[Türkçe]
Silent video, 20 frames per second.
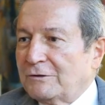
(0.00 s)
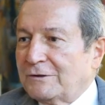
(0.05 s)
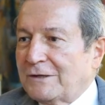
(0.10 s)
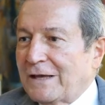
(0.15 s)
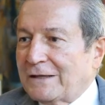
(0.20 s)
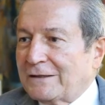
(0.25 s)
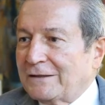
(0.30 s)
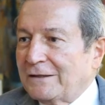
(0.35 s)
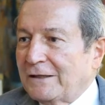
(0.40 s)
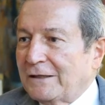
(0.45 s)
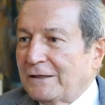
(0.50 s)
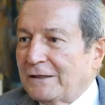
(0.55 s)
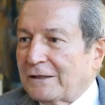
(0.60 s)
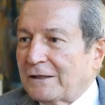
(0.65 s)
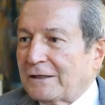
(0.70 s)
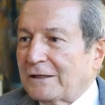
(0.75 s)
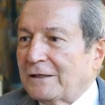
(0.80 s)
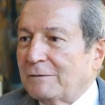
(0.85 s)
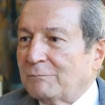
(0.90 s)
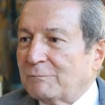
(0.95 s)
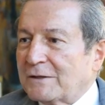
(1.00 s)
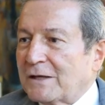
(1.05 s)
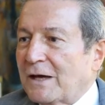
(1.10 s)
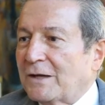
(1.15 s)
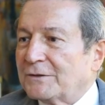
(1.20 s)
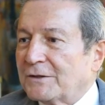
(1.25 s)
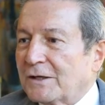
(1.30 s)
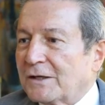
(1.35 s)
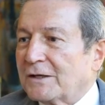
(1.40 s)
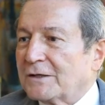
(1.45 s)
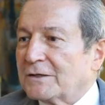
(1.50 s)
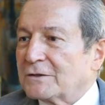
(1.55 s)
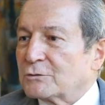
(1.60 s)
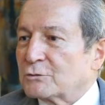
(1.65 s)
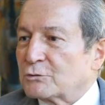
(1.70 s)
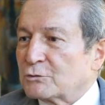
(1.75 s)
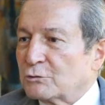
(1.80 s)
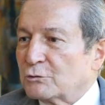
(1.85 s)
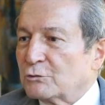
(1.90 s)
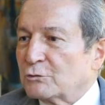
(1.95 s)
teknik imkanlarının
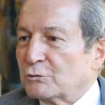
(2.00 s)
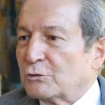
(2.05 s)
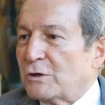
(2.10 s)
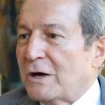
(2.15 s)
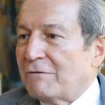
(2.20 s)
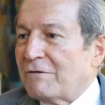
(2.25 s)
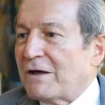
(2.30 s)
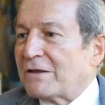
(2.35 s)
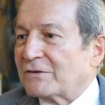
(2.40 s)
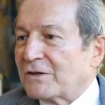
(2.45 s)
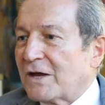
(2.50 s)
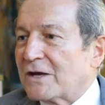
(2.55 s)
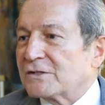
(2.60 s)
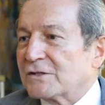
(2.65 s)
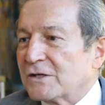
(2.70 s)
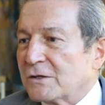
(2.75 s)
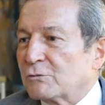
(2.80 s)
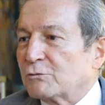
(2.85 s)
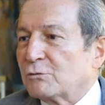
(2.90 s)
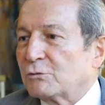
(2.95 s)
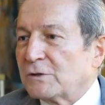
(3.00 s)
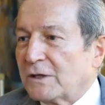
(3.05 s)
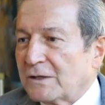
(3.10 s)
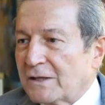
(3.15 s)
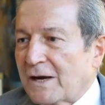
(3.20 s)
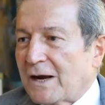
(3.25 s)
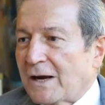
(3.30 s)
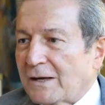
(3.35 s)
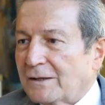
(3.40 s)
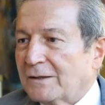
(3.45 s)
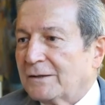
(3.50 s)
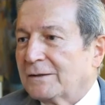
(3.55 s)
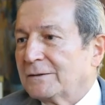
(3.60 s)
sunduğu avantajları kullanarak